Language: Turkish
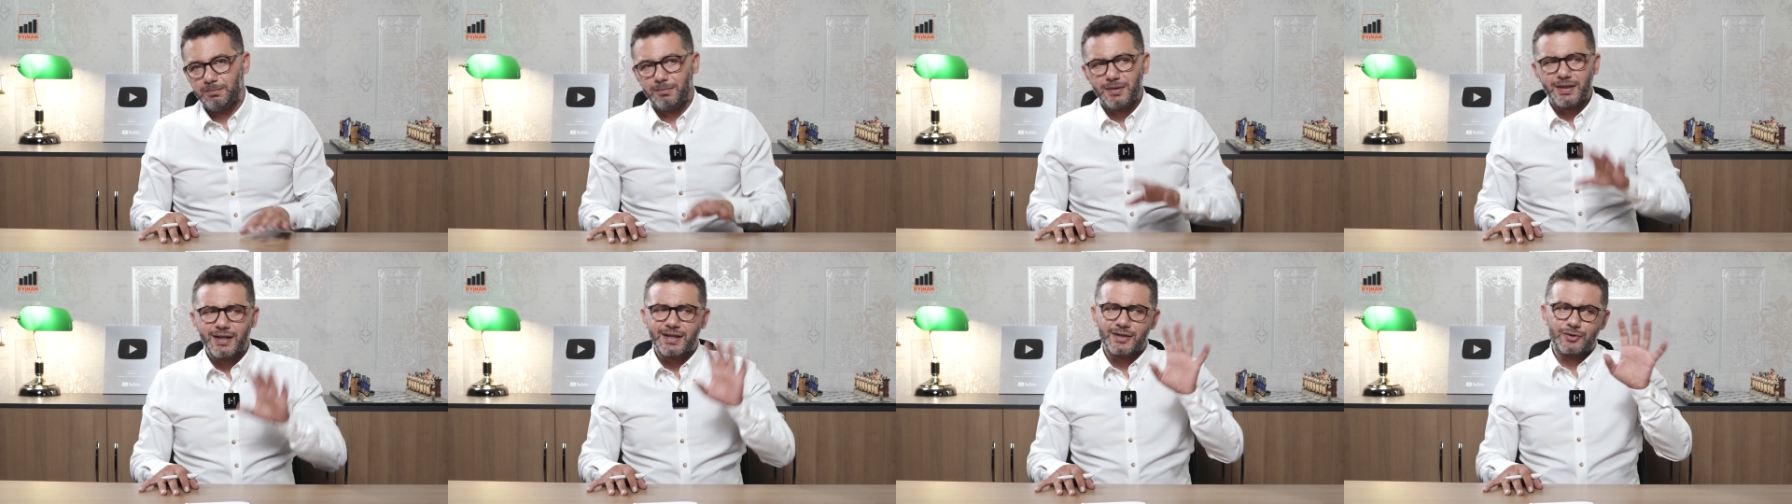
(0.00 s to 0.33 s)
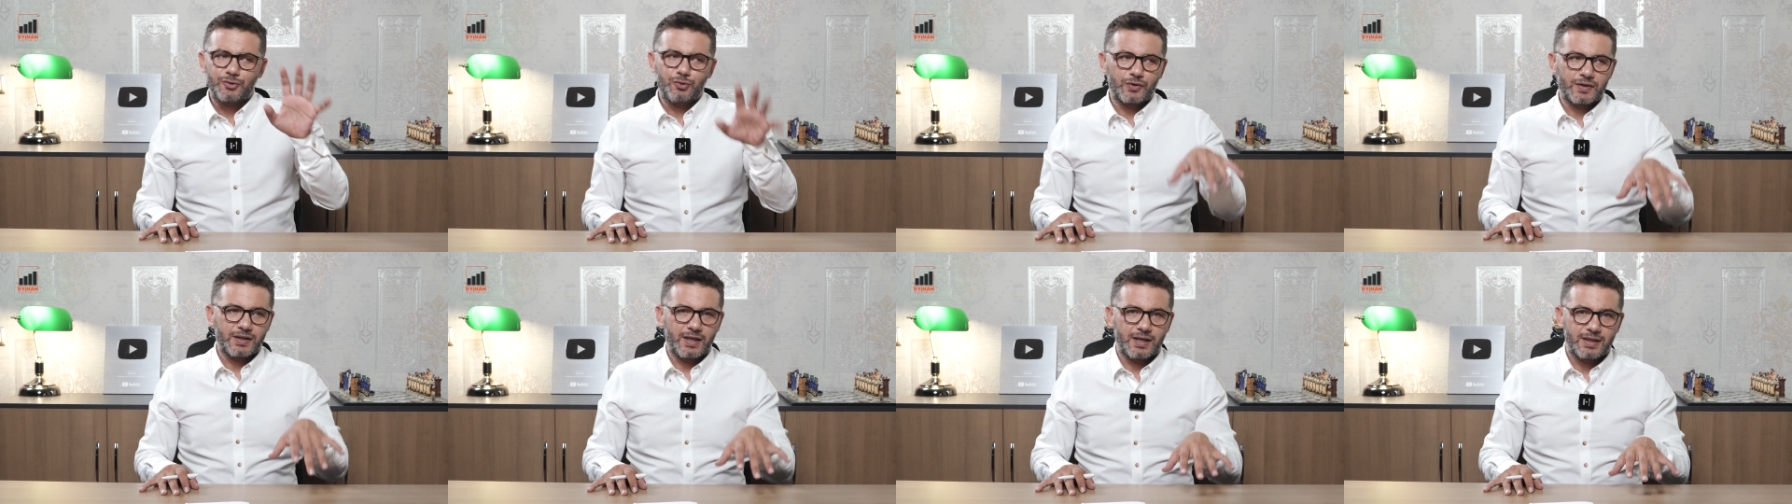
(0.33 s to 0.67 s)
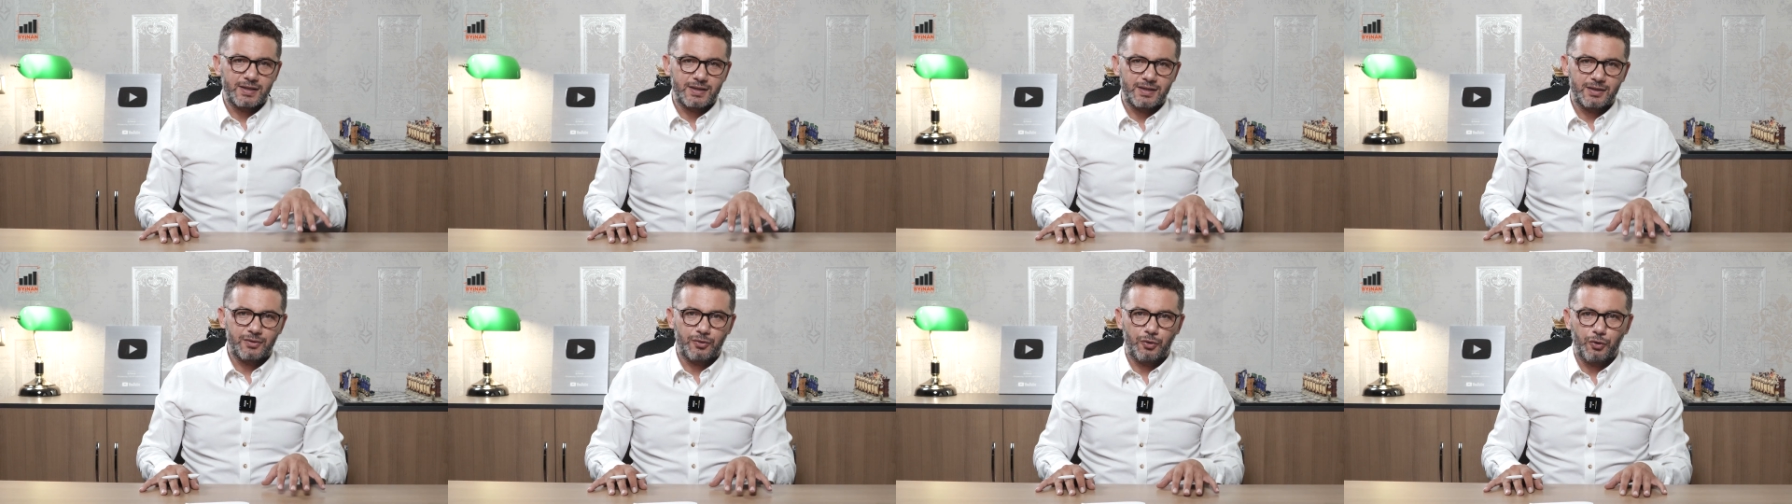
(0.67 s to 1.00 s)
biraz
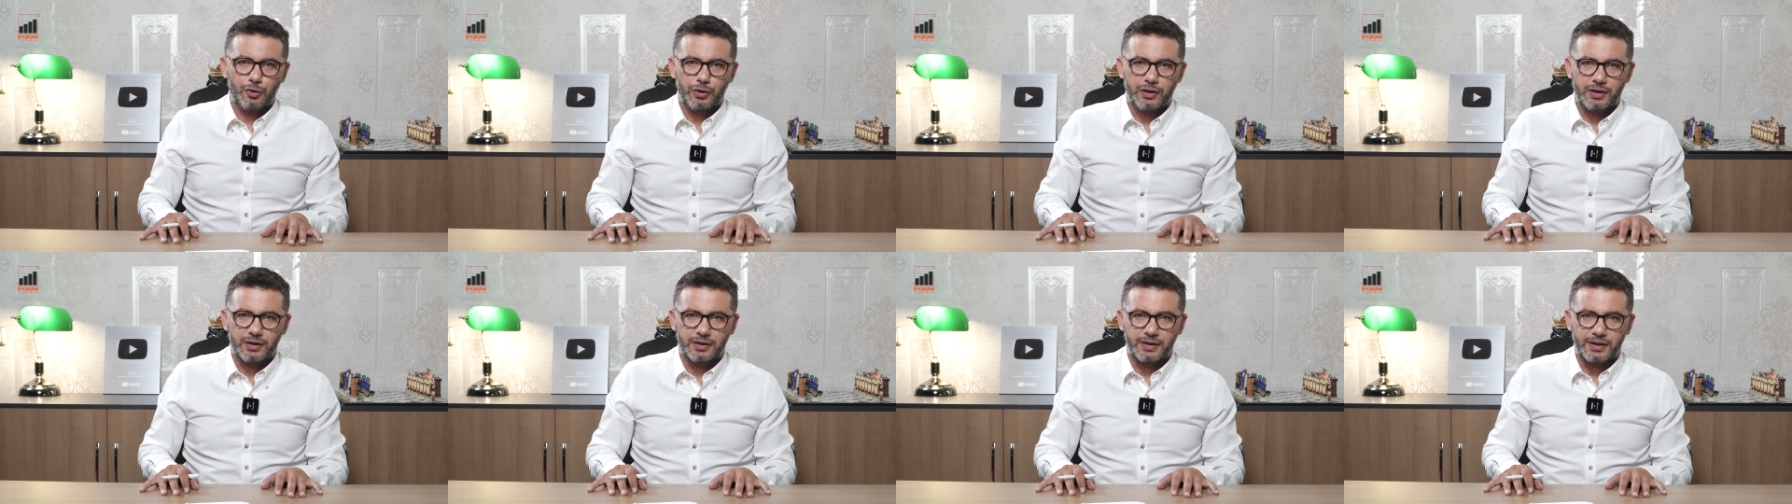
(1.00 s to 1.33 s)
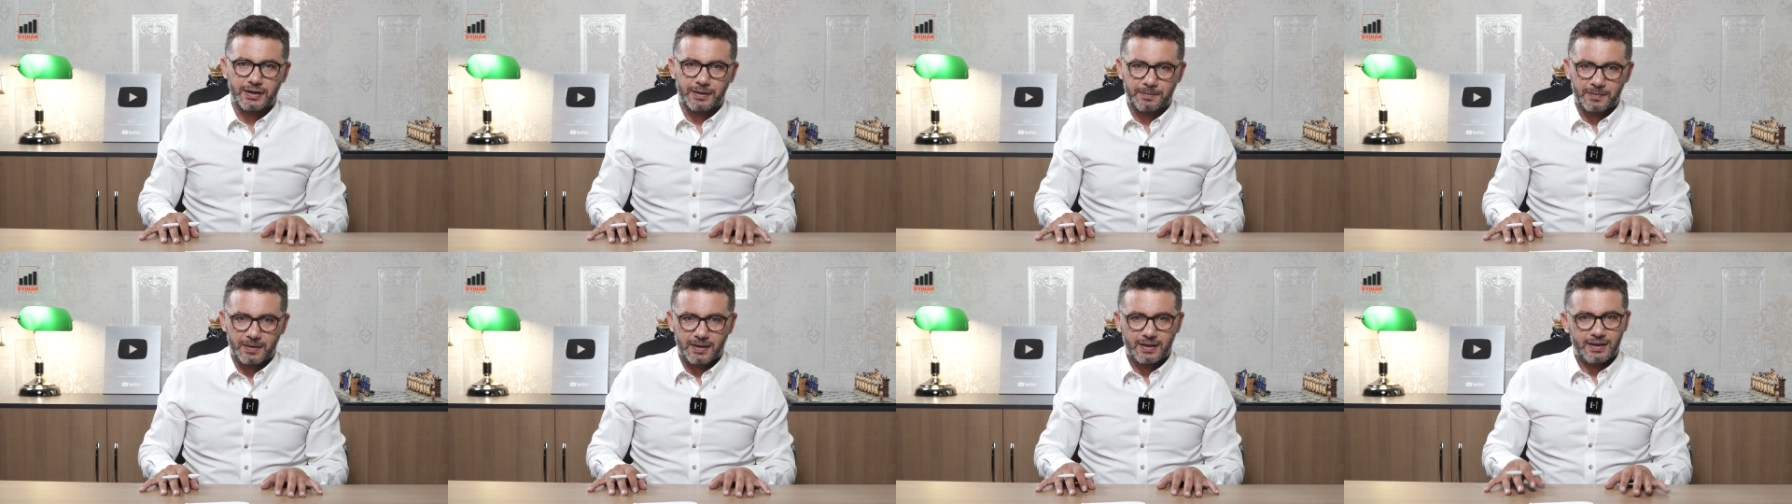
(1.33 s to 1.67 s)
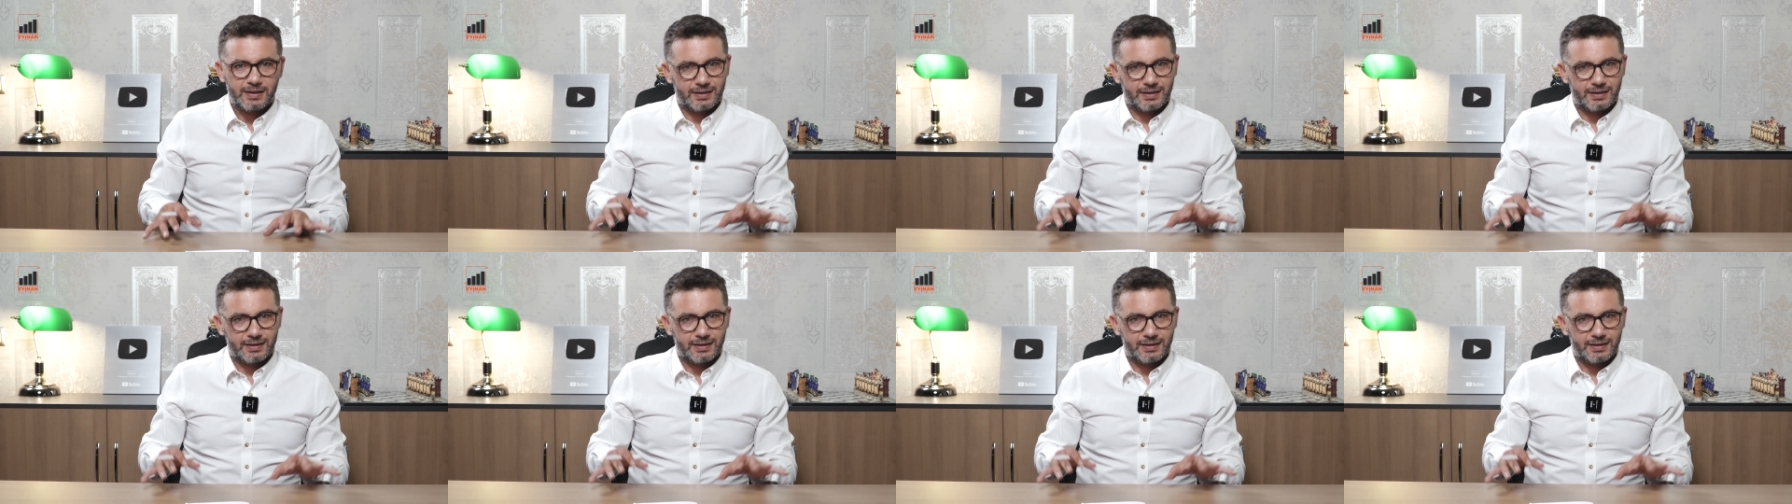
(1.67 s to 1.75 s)
yükselsin öyle alayım